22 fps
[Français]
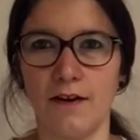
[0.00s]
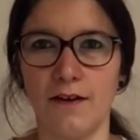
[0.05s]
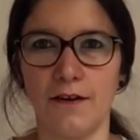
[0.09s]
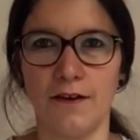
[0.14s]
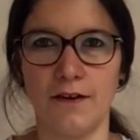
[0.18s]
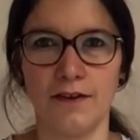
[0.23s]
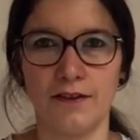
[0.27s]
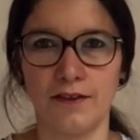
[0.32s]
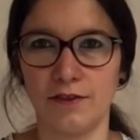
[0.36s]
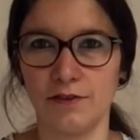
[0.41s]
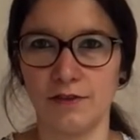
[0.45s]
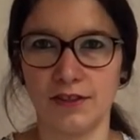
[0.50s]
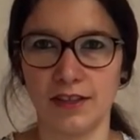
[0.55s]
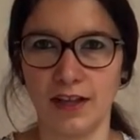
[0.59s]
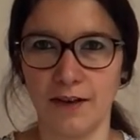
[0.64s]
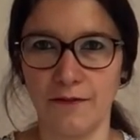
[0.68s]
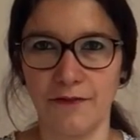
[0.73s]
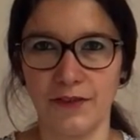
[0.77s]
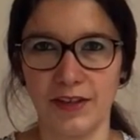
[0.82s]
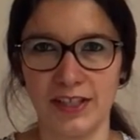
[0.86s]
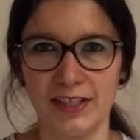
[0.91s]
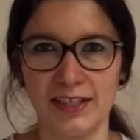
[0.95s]
euh, ce sera
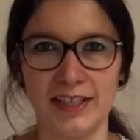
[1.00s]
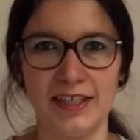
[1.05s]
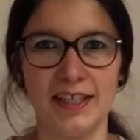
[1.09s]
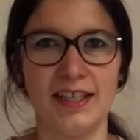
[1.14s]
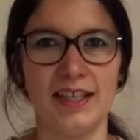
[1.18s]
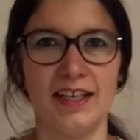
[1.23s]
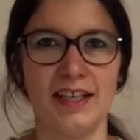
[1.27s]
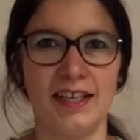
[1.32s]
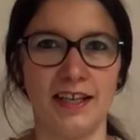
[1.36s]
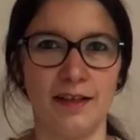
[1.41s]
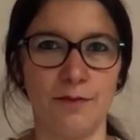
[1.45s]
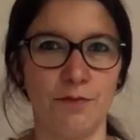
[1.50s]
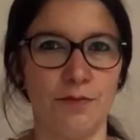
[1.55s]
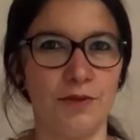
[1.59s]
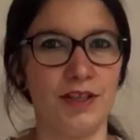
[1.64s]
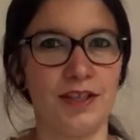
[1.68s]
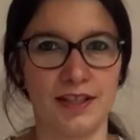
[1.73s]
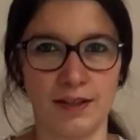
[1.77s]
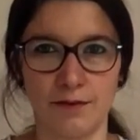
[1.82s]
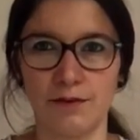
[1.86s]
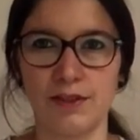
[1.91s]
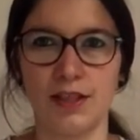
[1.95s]
facile et
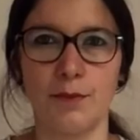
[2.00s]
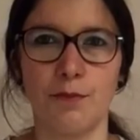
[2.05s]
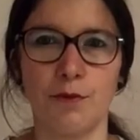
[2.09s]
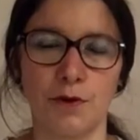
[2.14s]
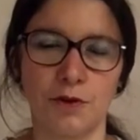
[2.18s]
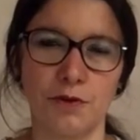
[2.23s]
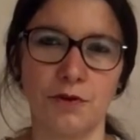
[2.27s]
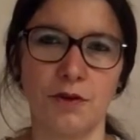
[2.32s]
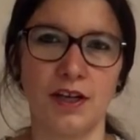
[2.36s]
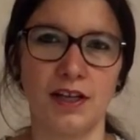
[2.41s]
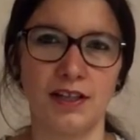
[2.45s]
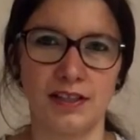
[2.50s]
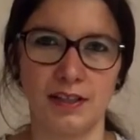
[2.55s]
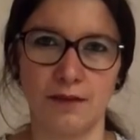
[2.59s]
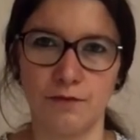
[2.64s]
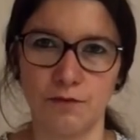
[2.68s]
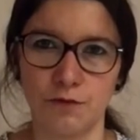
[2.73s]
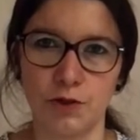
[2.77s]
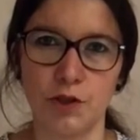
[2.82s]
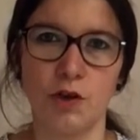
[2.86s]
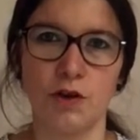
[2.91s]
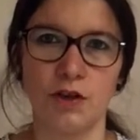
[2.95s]
puis ça vous apportera, ça
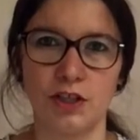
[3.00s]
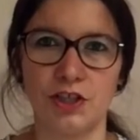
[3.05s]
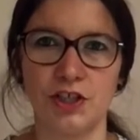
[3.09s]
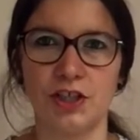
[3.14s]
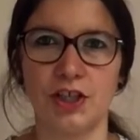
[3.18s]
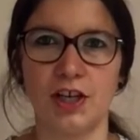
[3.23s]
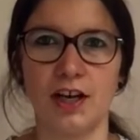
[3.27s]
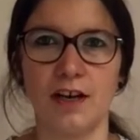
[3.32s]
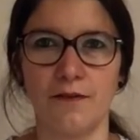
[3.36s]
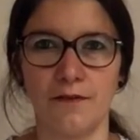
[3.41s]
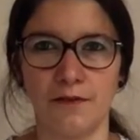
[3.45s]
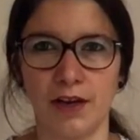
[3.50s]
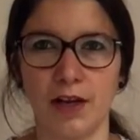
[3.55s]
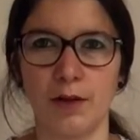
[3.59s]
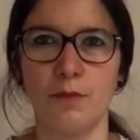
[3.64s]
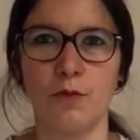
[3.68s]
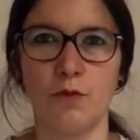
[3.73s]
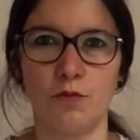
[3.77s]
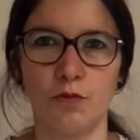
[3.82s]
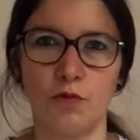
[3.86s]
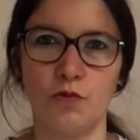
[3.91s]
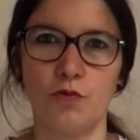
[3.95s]
vous enrichira
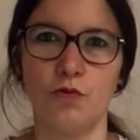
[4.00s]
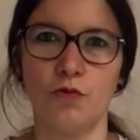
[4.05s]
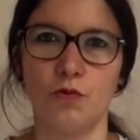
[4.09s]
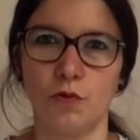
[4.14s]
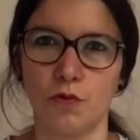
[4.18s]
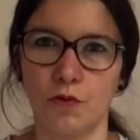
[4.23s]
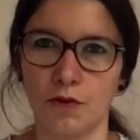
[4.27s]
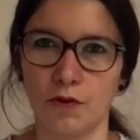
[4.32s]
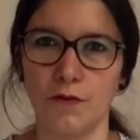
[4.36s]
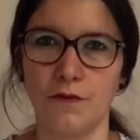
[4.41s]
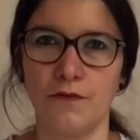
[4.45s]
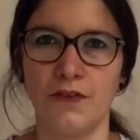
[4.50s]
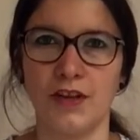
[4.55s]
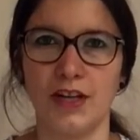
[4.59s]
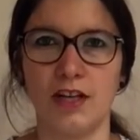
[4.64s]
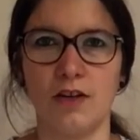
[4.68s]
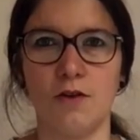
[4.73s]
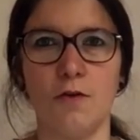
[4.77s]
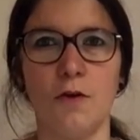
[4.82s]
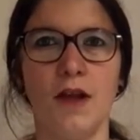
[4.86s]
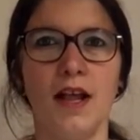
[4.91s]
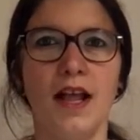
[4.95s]
vraiment beaucoup, donc euh,
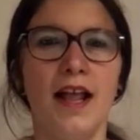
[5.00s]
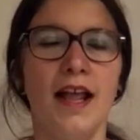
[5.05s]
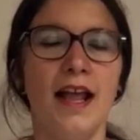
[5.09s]
faites-le.